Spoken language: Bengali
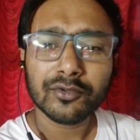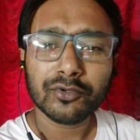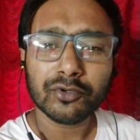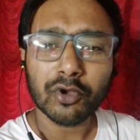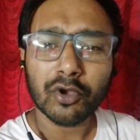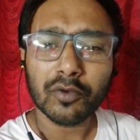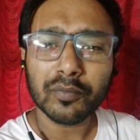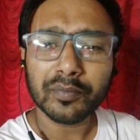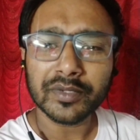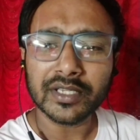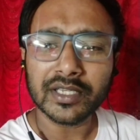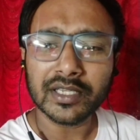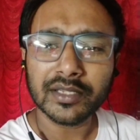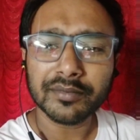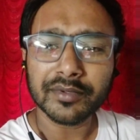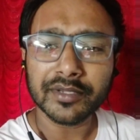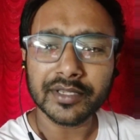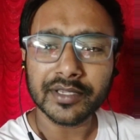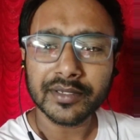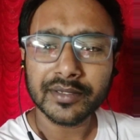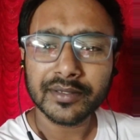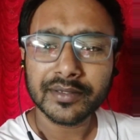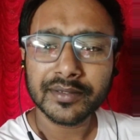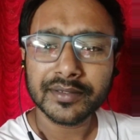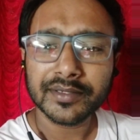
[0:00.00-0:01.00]
টপ
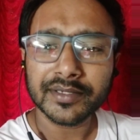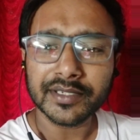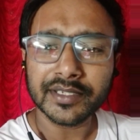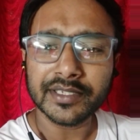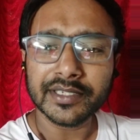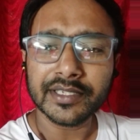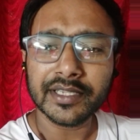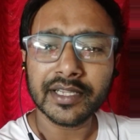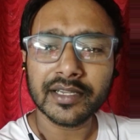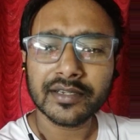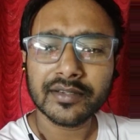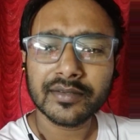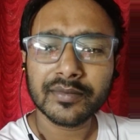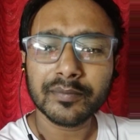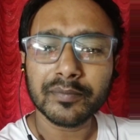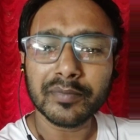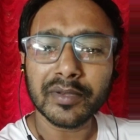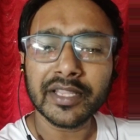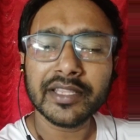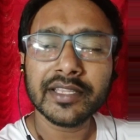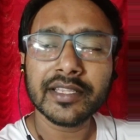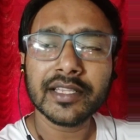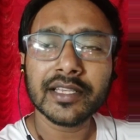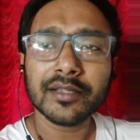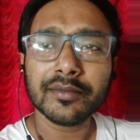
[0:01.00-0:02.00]
ইলেভেনে ইন্ডিয়ার
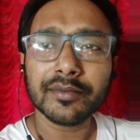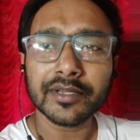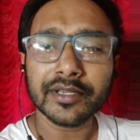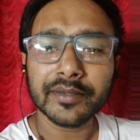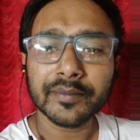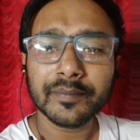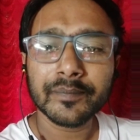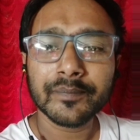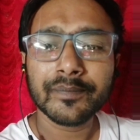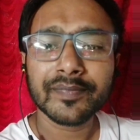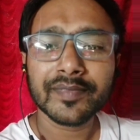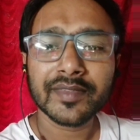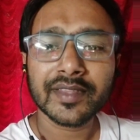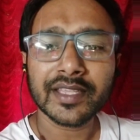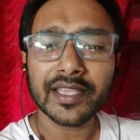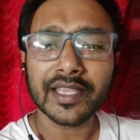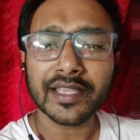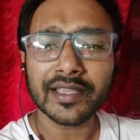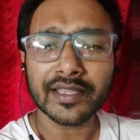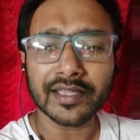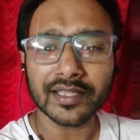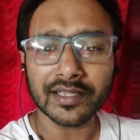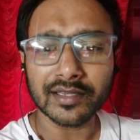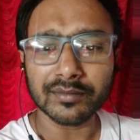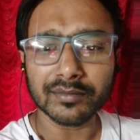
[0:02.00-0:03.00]
প্লেয়িং ইলেভেনে কে
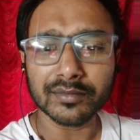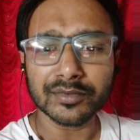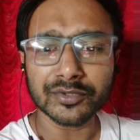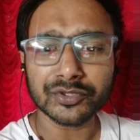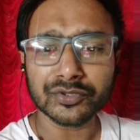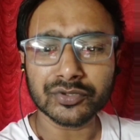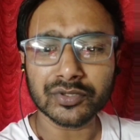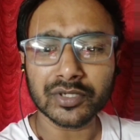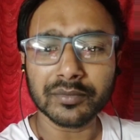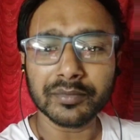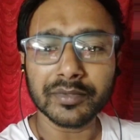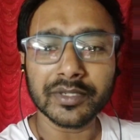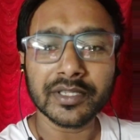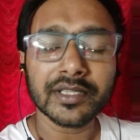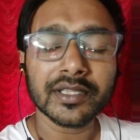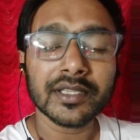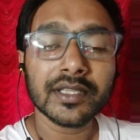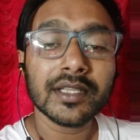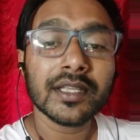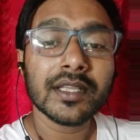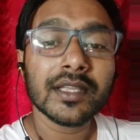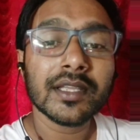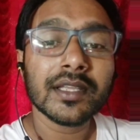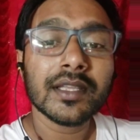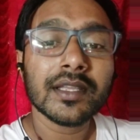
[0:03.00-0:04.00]
কে খেলবে বিশ্বকাপে
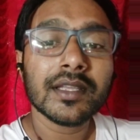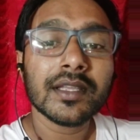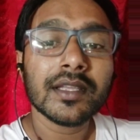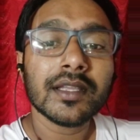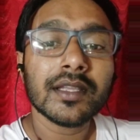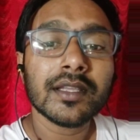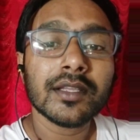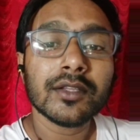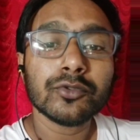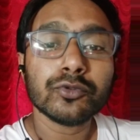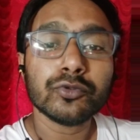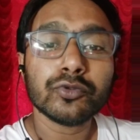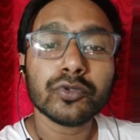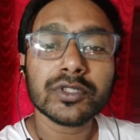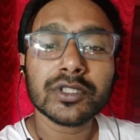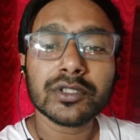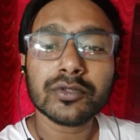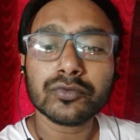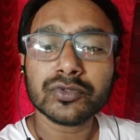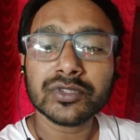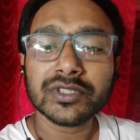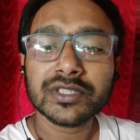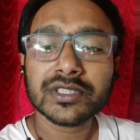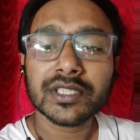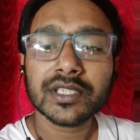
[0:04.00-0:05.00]
দু হাজার
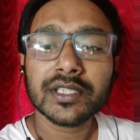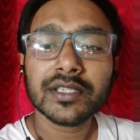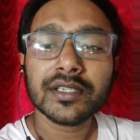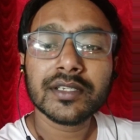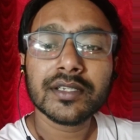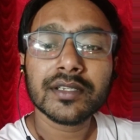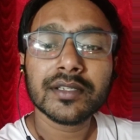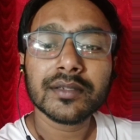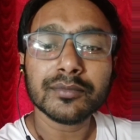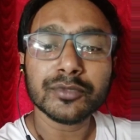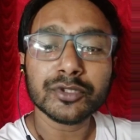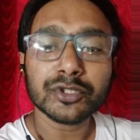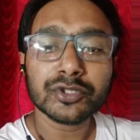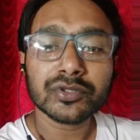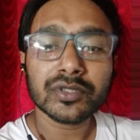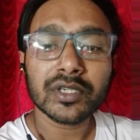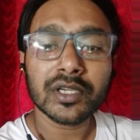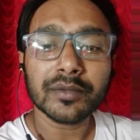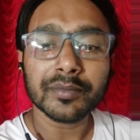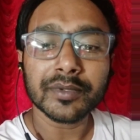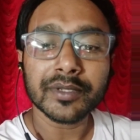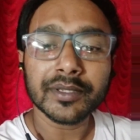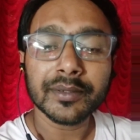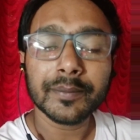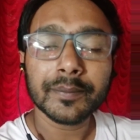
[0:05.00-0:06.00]
উনিশের
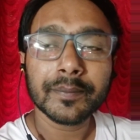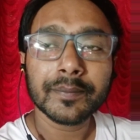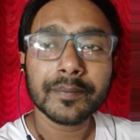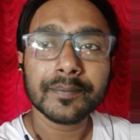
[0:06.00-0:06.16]
বিশ্বকাপে